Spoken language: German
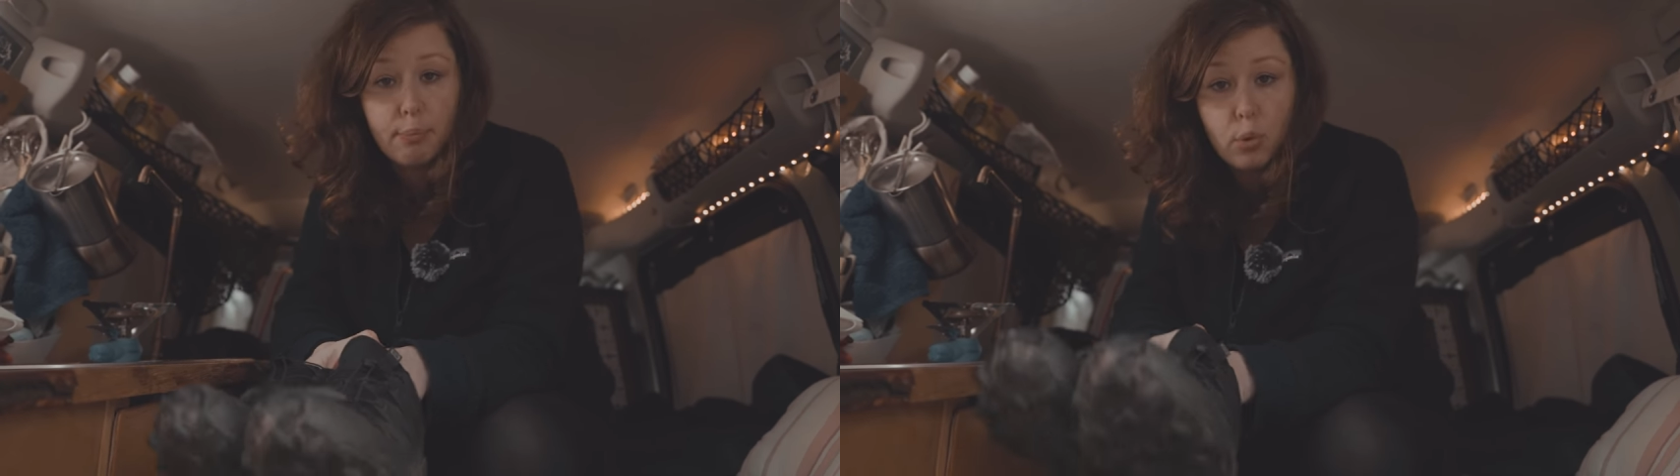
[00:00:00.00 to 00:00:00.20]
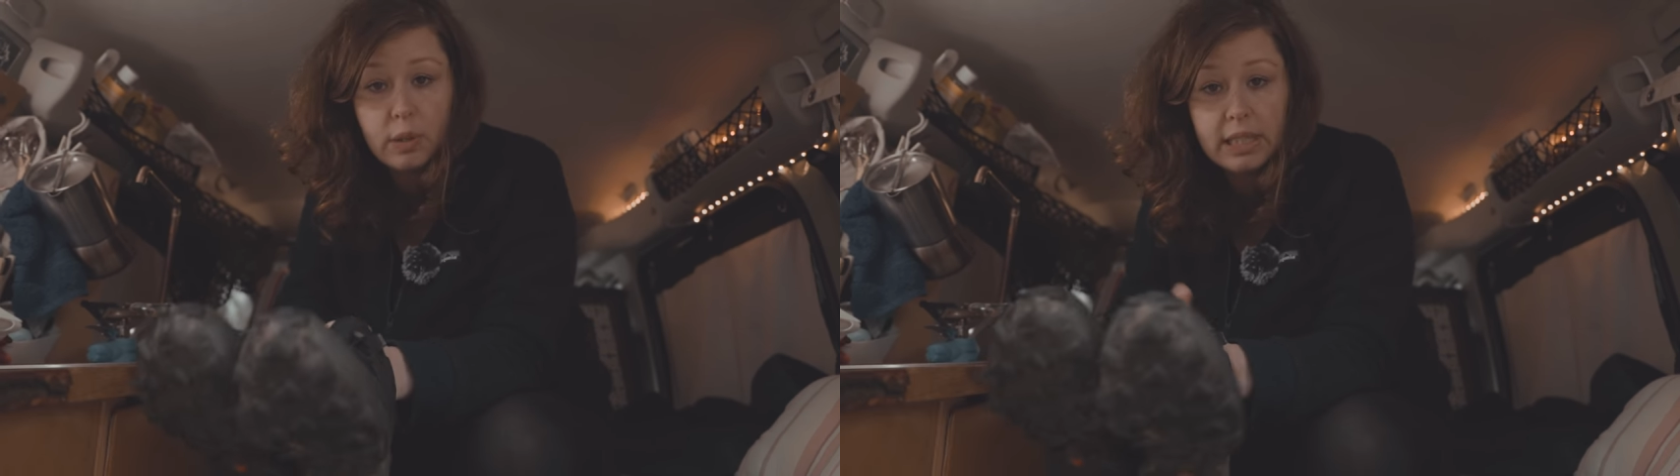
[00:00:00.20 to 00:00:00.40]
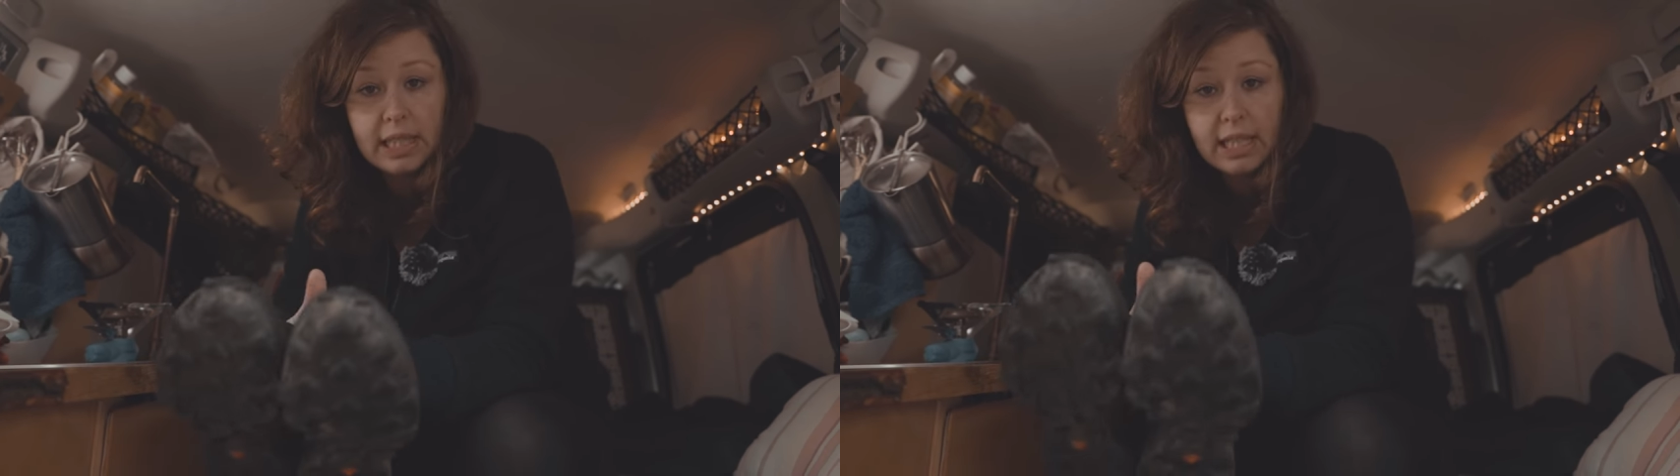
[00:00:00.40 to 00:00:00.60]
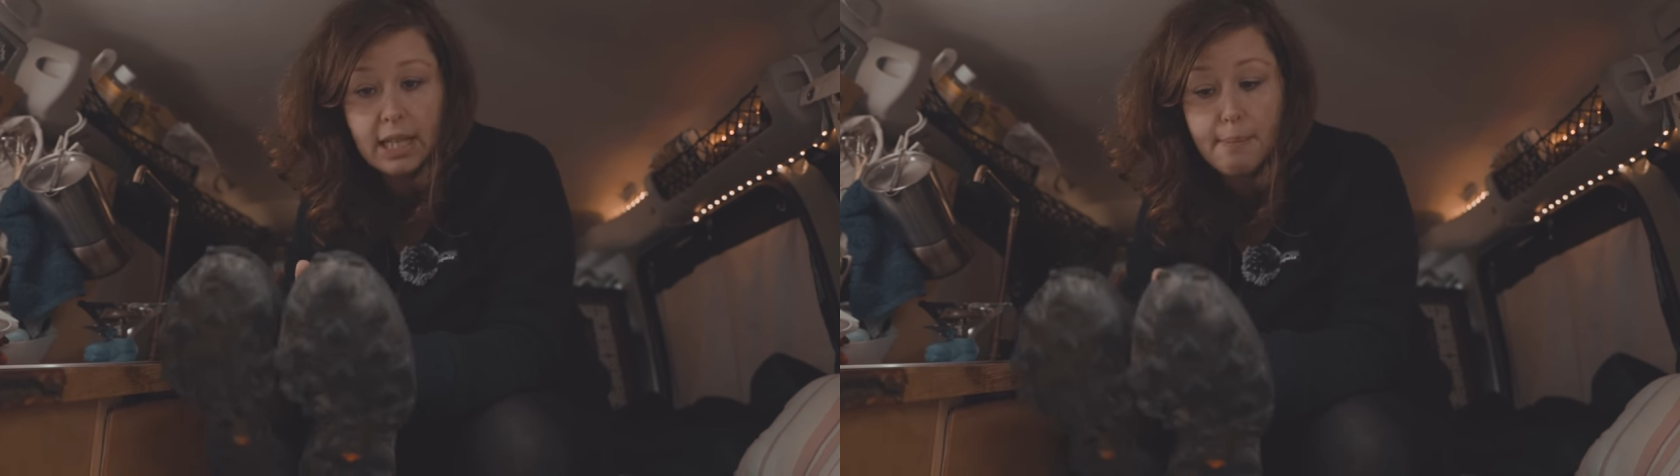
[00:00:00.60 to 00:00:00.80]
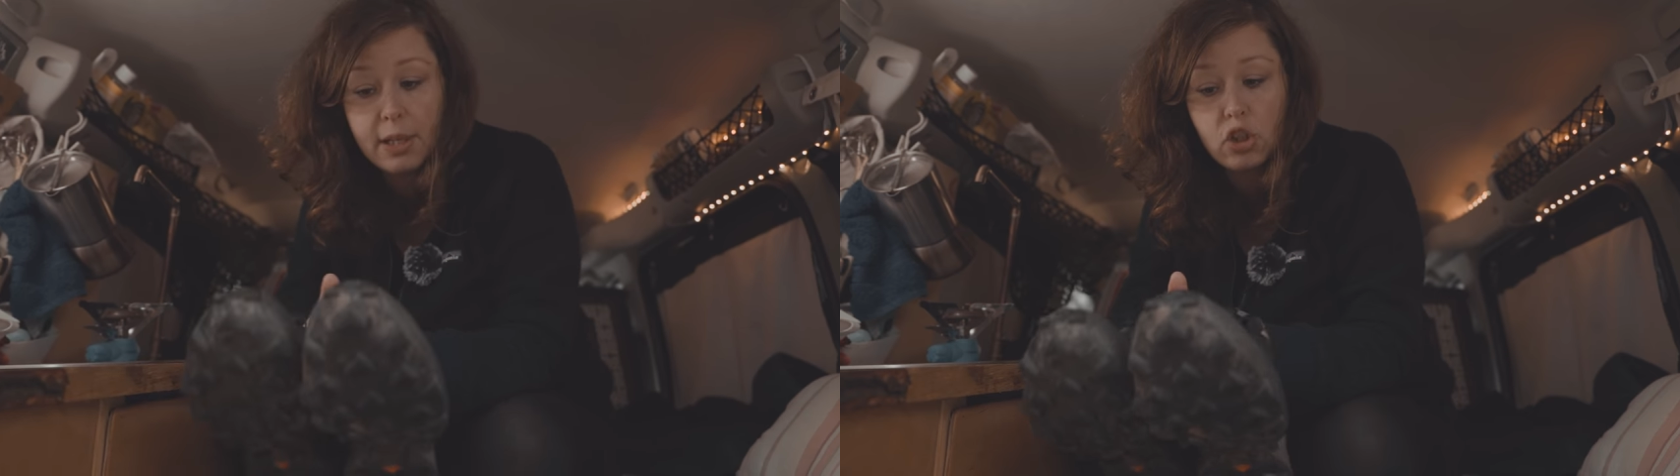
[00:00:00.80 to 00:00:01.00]
Boden sehr,
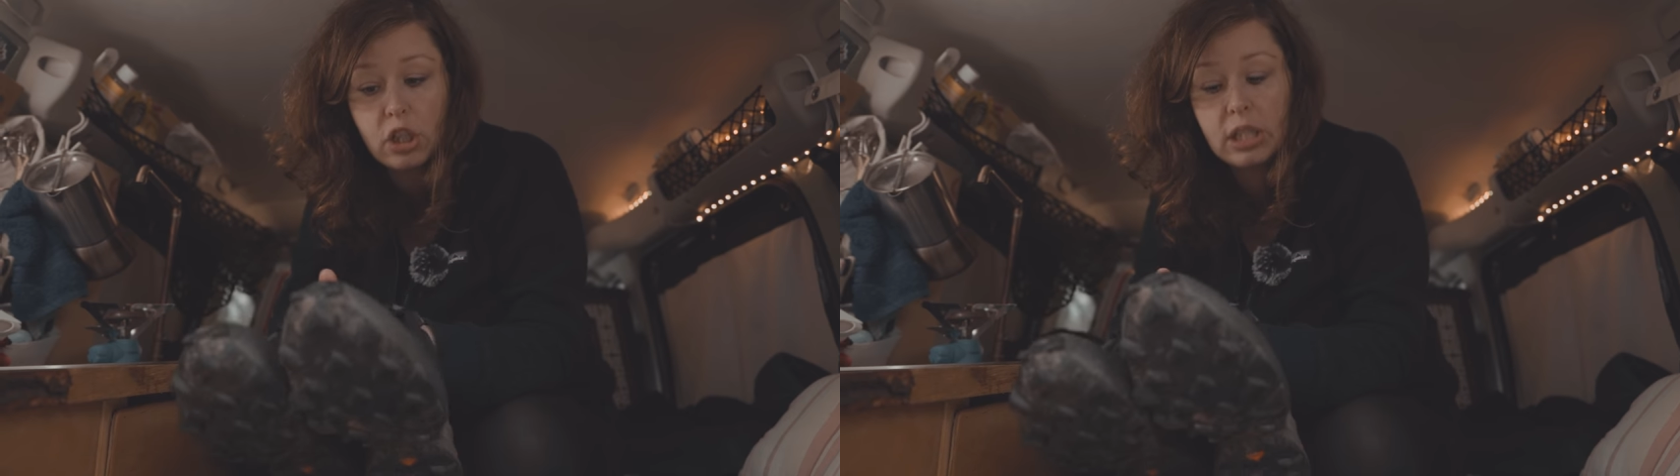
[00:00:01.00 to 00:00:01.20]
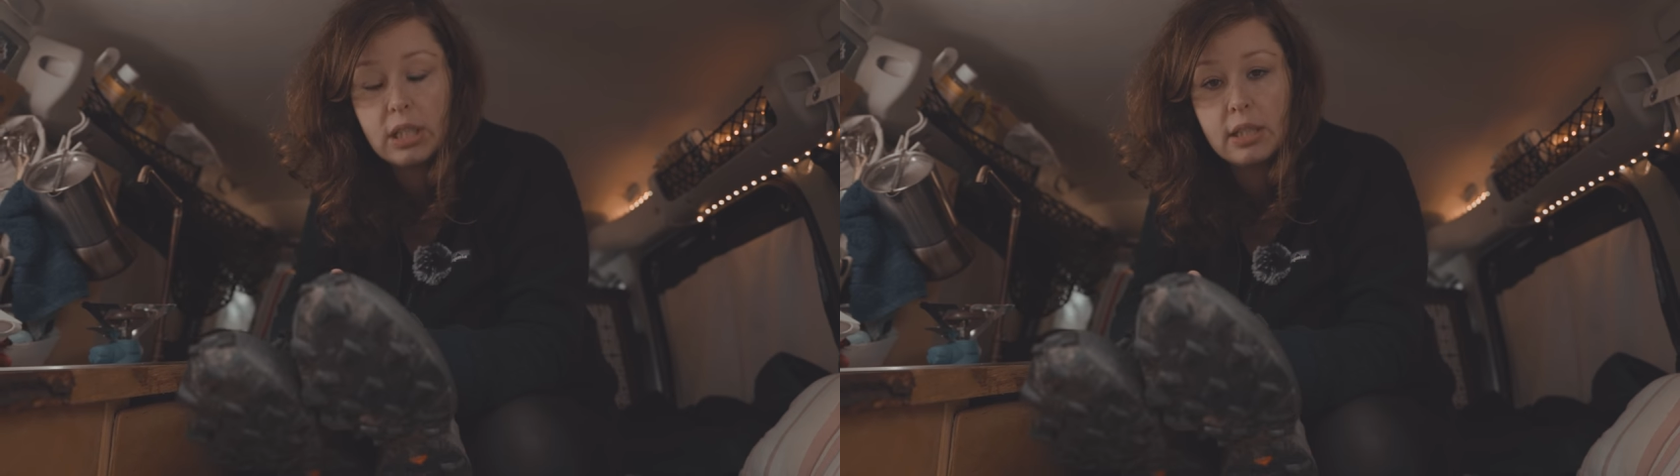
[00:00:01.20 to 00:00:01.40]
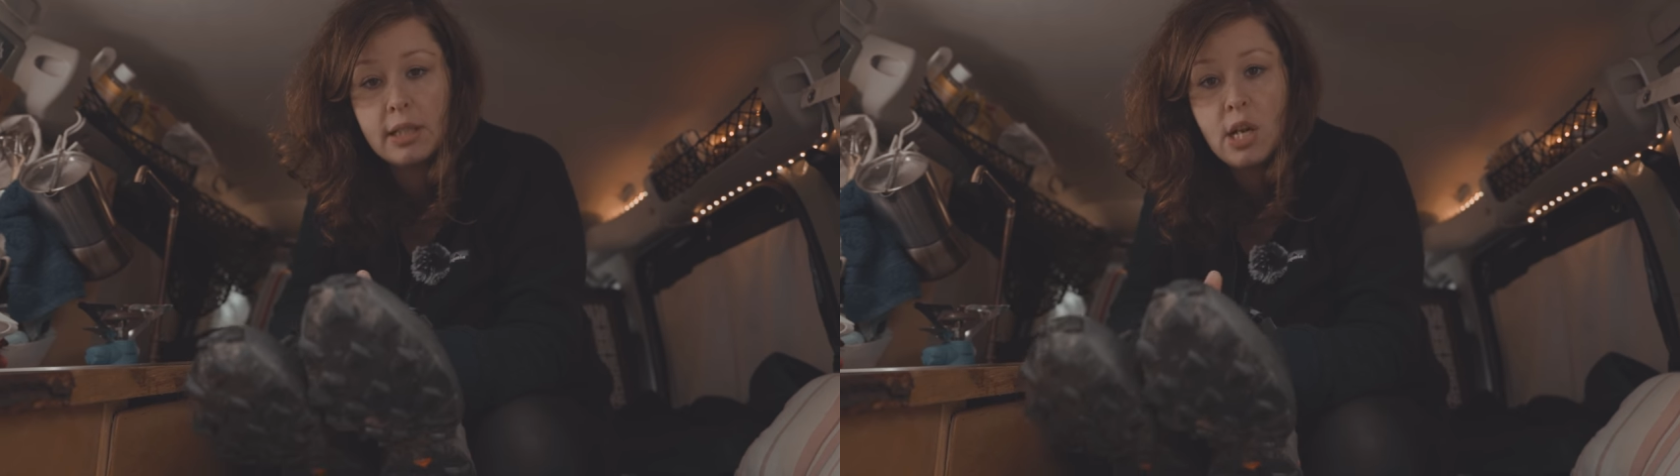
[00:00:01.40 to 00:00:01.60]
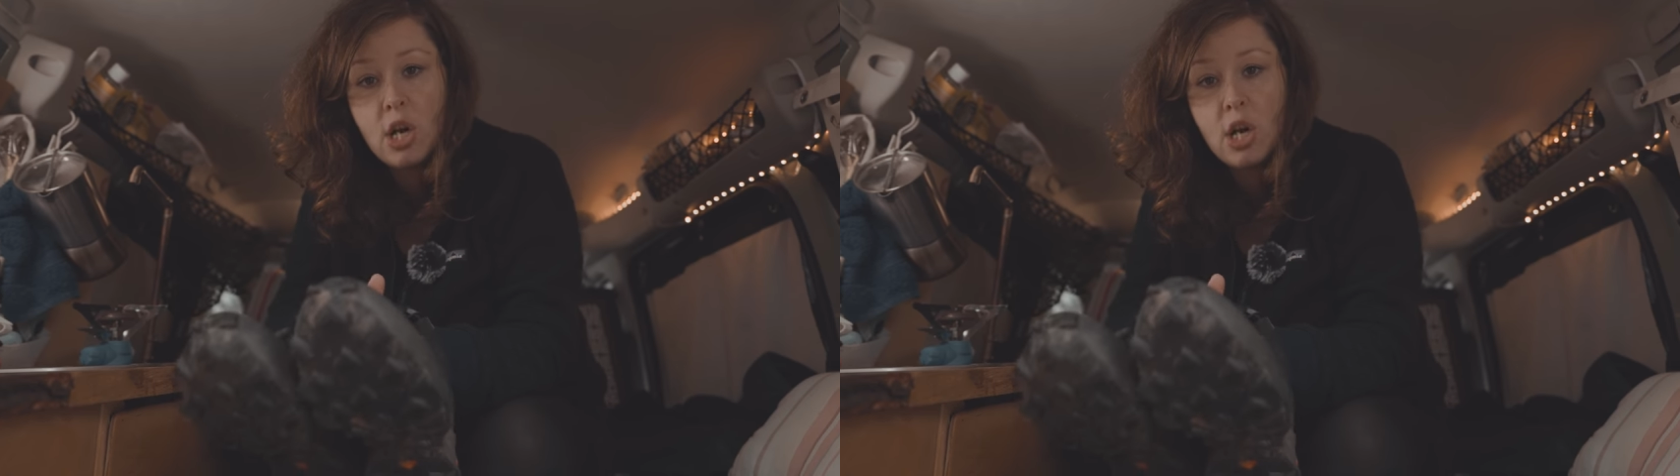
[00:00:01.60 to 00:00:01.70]
sehr matschig ist